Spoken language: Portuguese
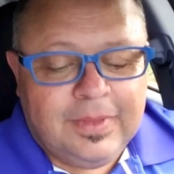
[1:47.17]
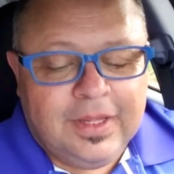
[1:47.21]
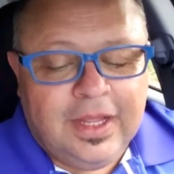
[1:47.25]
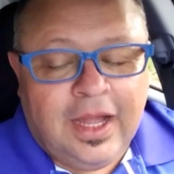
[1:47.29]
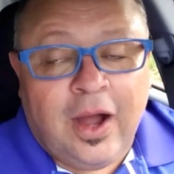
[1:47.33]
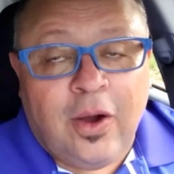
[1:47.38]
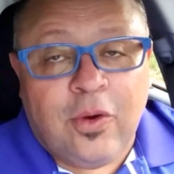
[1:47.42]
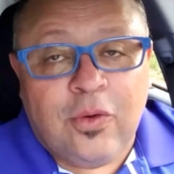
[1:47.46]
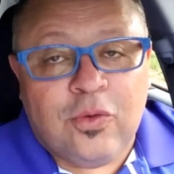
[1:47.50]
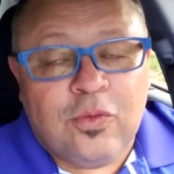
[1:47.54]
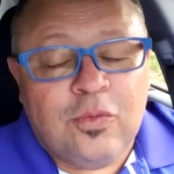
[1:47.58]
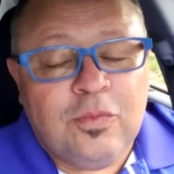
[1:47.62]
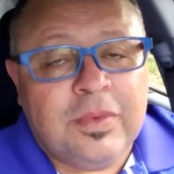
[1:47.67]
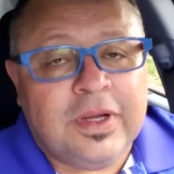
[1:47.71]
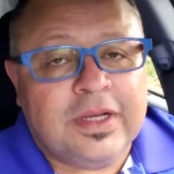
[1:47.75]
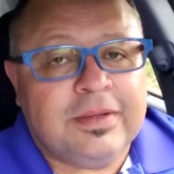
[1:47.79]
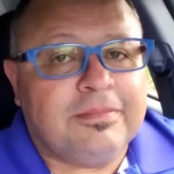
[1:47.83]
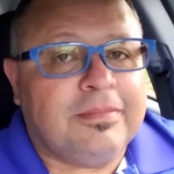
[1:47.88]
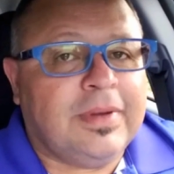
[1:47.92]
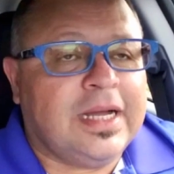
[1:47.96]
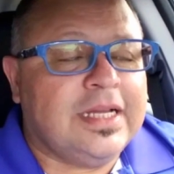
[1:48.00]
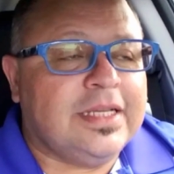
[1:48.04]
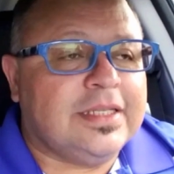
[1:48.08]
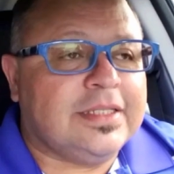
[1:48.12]
alguma,
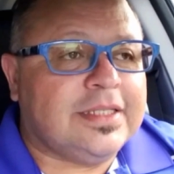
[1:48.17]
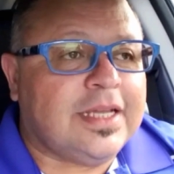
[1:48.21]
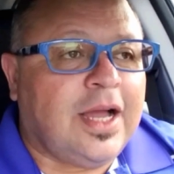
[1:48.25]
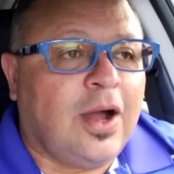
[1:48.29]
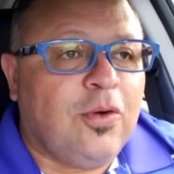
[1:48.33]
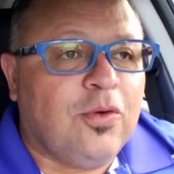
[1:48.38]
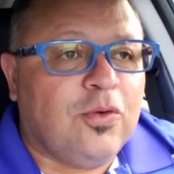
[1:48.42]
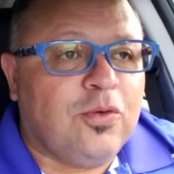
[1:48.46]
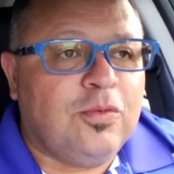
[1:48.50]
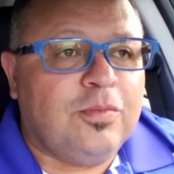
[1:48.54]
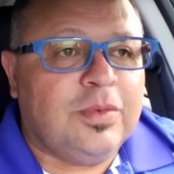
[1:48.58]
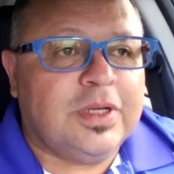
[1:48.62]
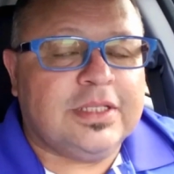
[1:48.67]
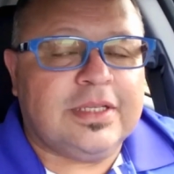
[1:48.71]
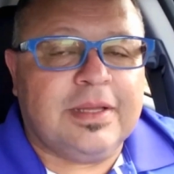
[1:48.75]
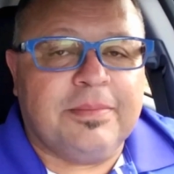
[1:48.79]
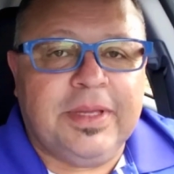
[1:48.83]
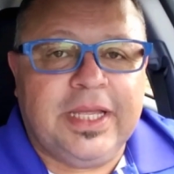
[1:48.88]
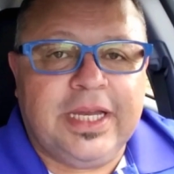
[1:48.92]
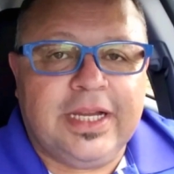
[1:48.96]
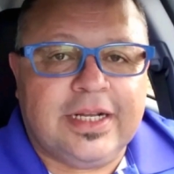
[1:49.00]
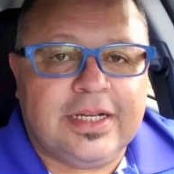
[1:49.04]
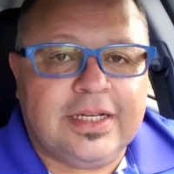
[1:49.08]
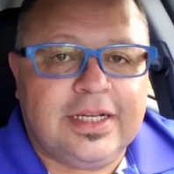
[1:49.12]
mas algumas
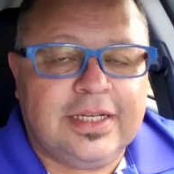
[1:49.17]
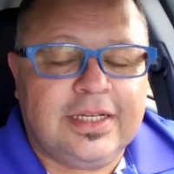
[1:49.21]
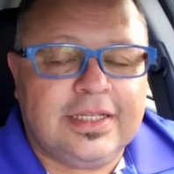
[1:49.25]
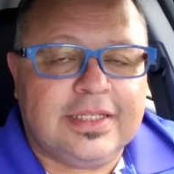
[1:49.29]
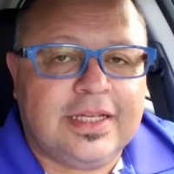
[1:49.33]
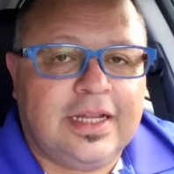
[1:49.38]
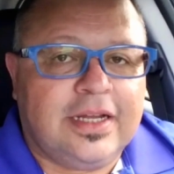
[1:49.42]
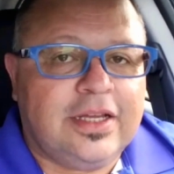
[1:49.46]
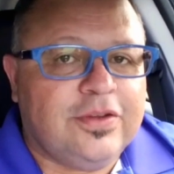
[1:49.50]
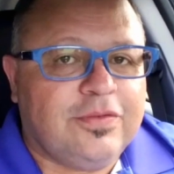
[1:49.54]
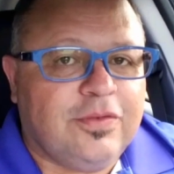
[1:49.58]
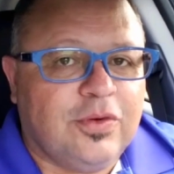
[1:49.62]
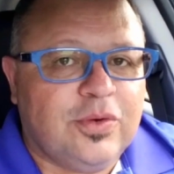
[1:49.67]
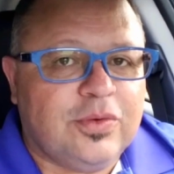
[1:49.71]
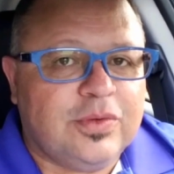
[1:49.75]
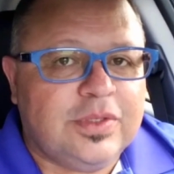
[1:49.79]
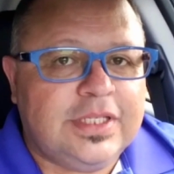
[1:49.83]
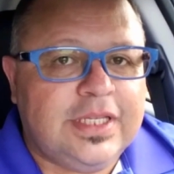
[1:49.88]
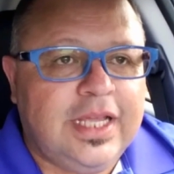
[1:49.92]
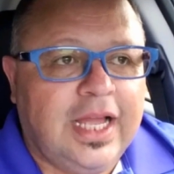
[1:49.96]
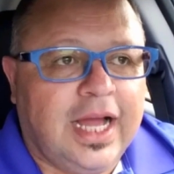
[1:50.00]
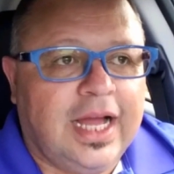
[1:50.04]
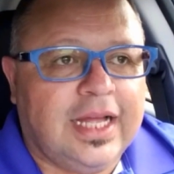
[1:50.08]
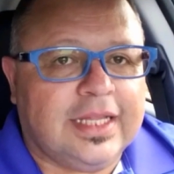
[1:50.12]
americanas elas vão
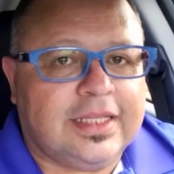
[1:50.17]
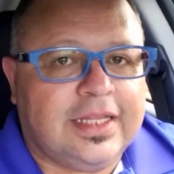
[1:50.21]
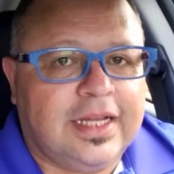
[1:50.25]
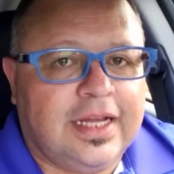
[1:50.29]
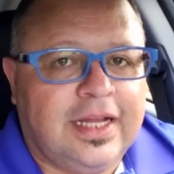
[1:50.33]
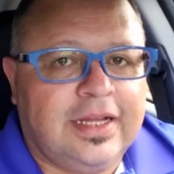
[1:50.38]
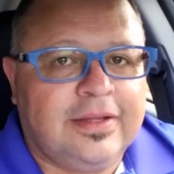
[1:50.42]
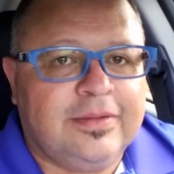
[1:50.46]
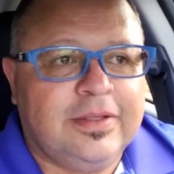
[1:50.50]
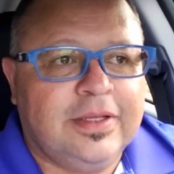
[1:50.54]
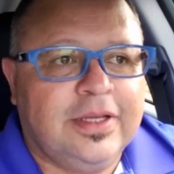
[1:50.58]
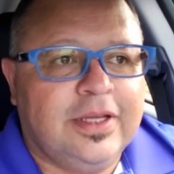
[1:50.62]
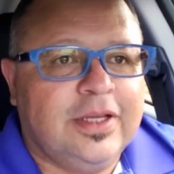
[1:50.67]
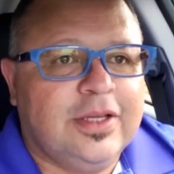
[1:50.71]
cozinhar, tá?